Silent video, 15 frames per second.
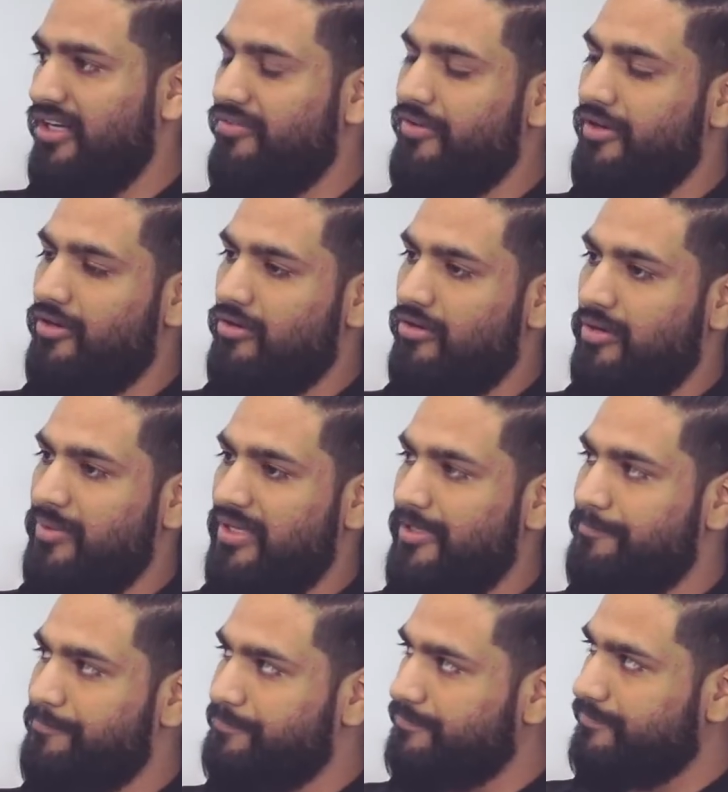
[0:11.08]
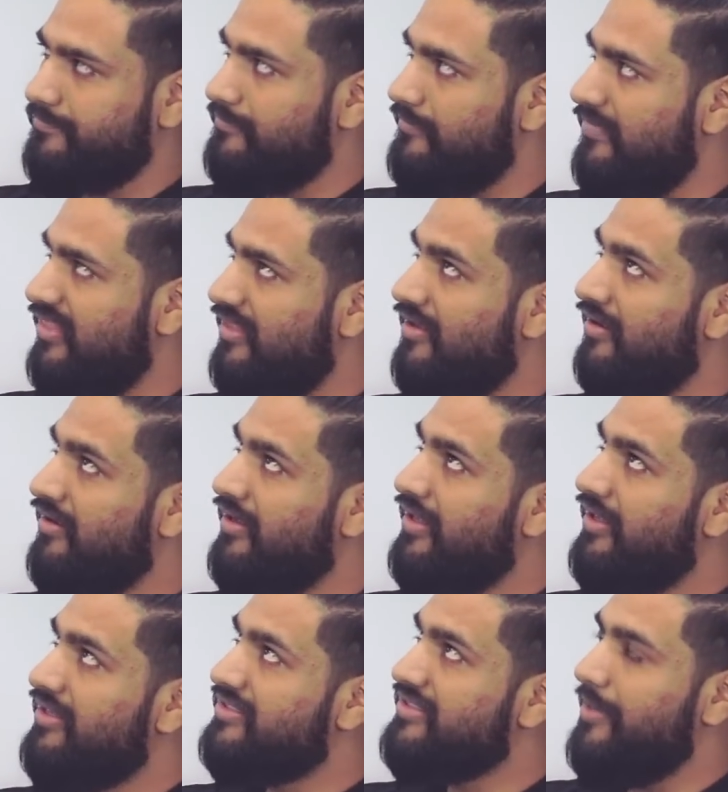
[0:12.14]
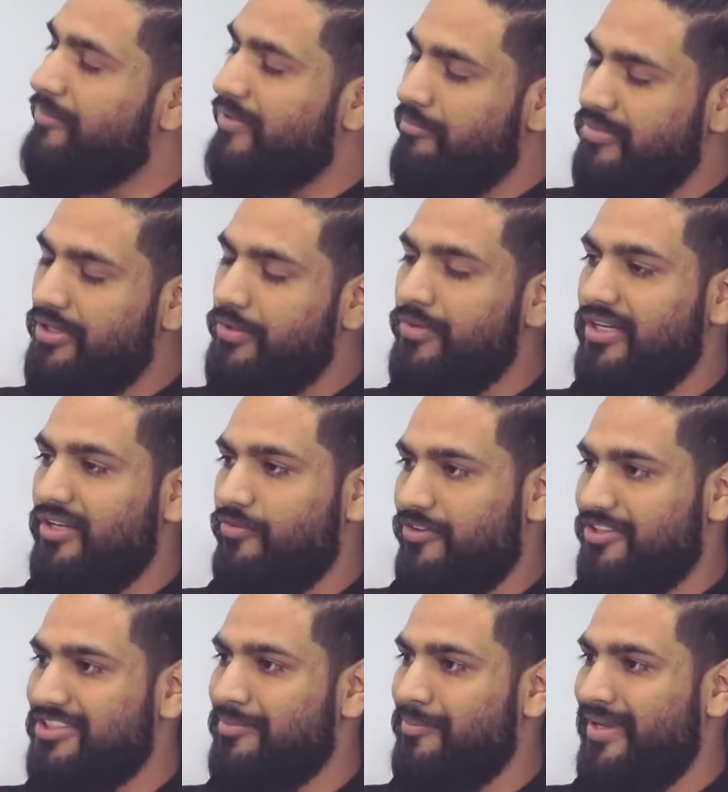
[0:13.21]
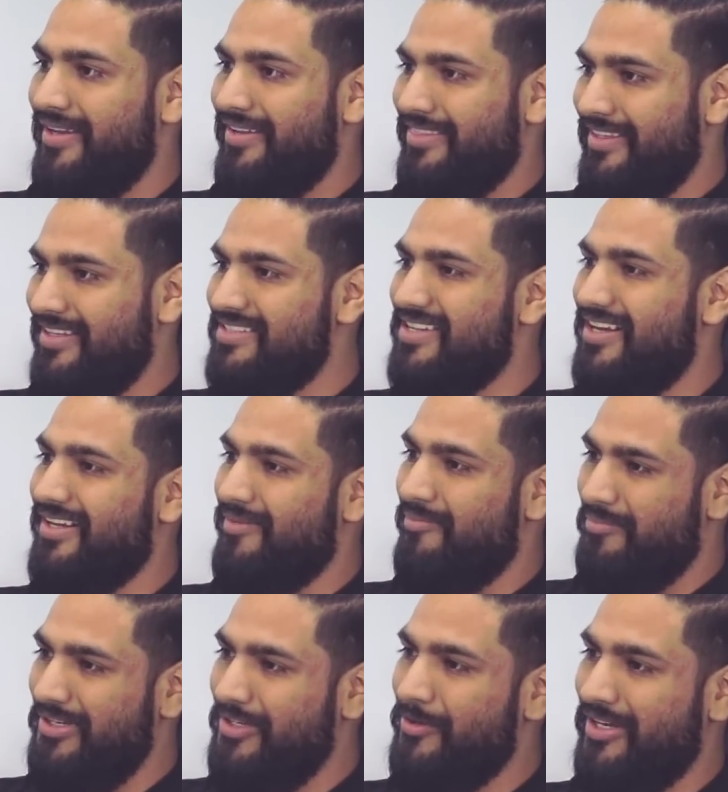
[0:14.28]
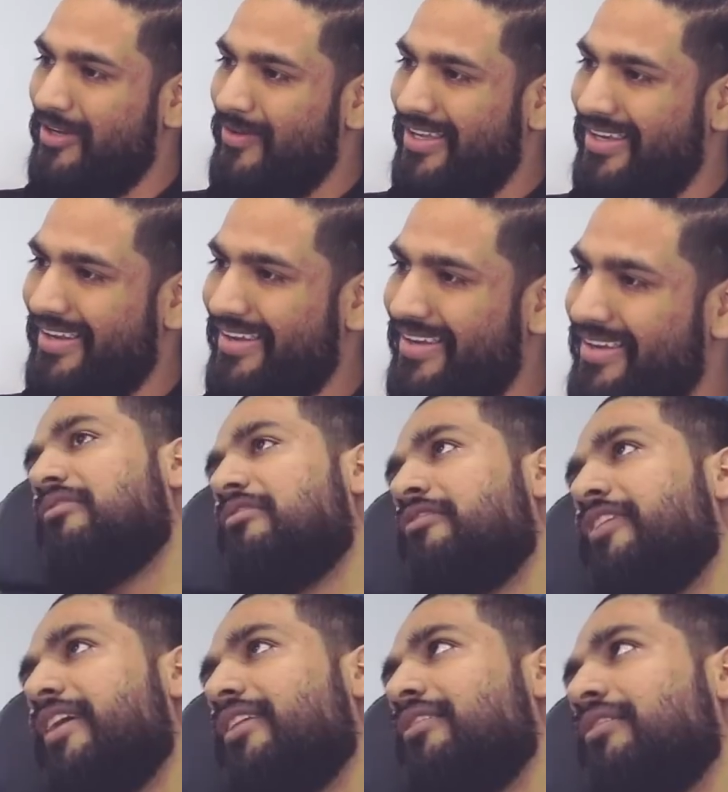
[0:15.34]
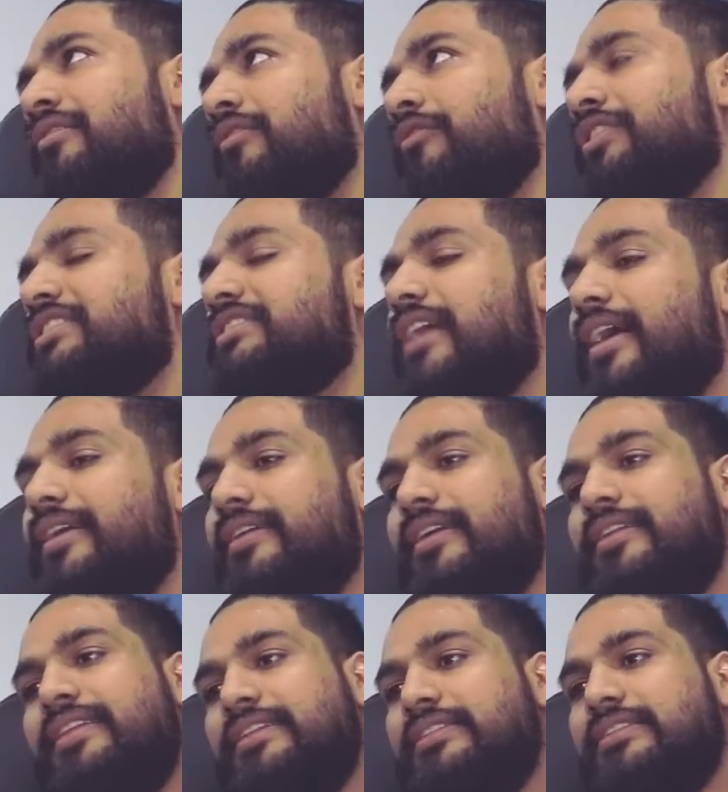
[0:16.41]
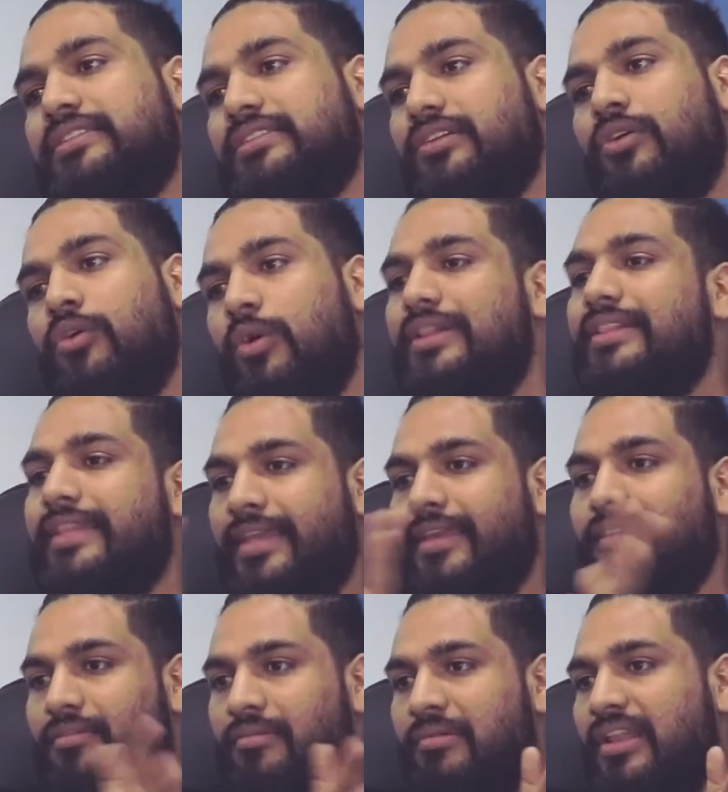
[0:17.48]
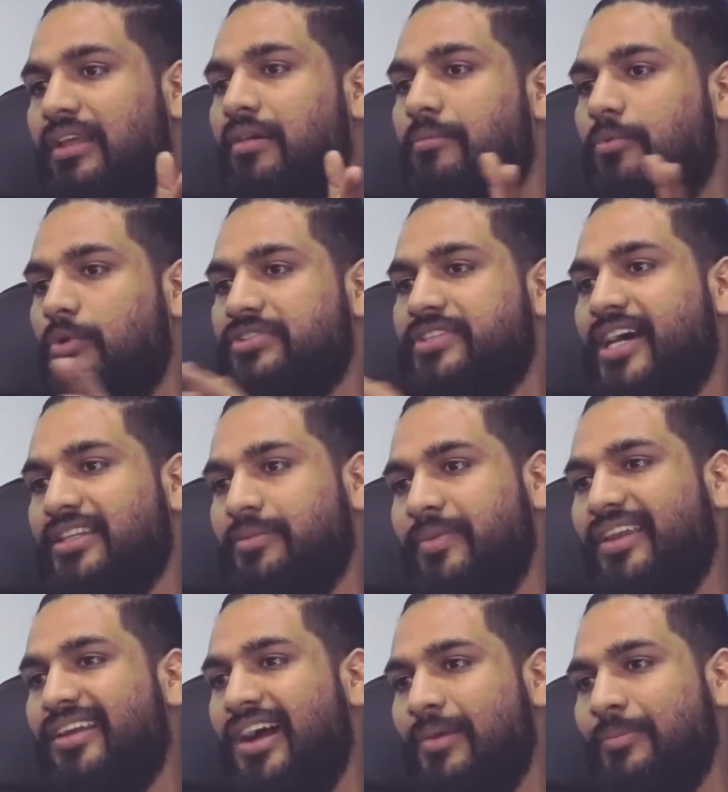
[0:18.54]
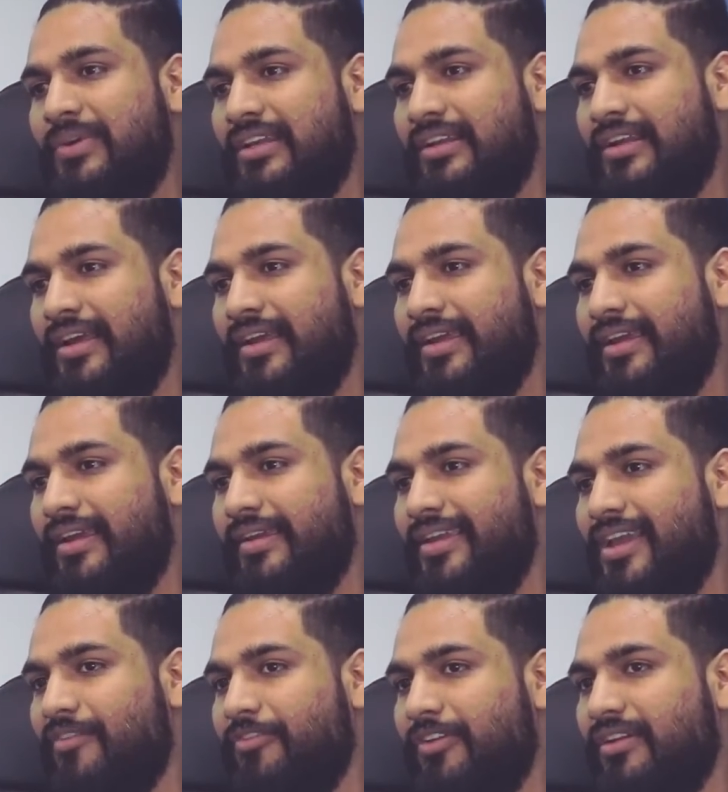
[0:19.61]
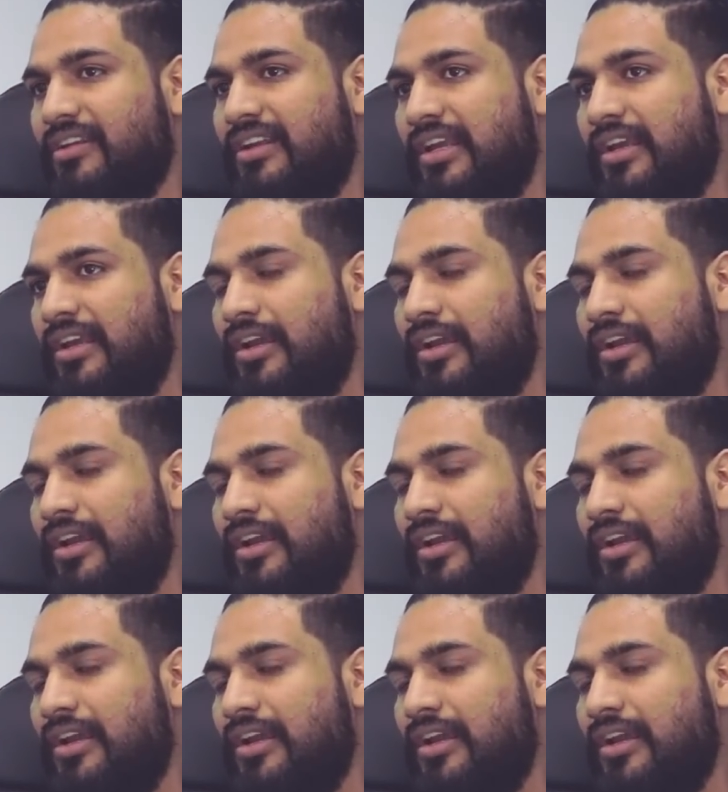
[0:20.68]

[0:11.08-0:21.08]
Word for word: टी फीड को अभी ट्वेंटी फर्स्ट में तीन साल कंप्लीट होने वाले हैं वेन वी स्टार्टेड दिस होल थिंग मतलब हमको साथ में काम करना है या फिर